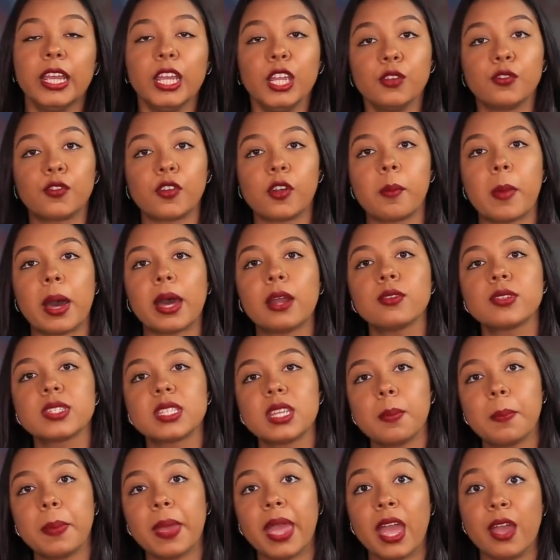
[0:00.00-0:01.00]
informar o
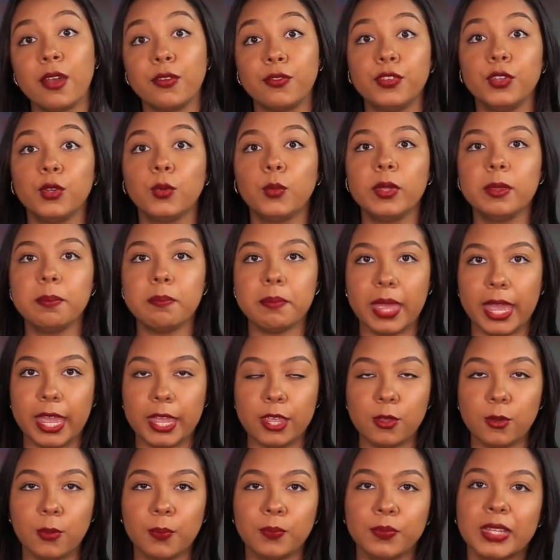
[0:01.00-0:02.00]
CPF e um
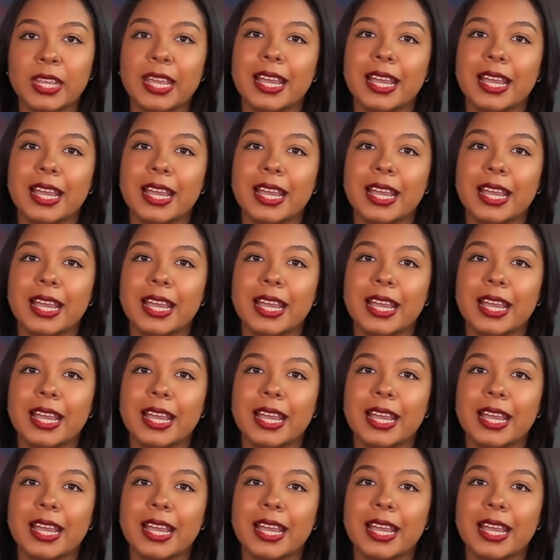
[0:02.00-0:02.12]
e-mail,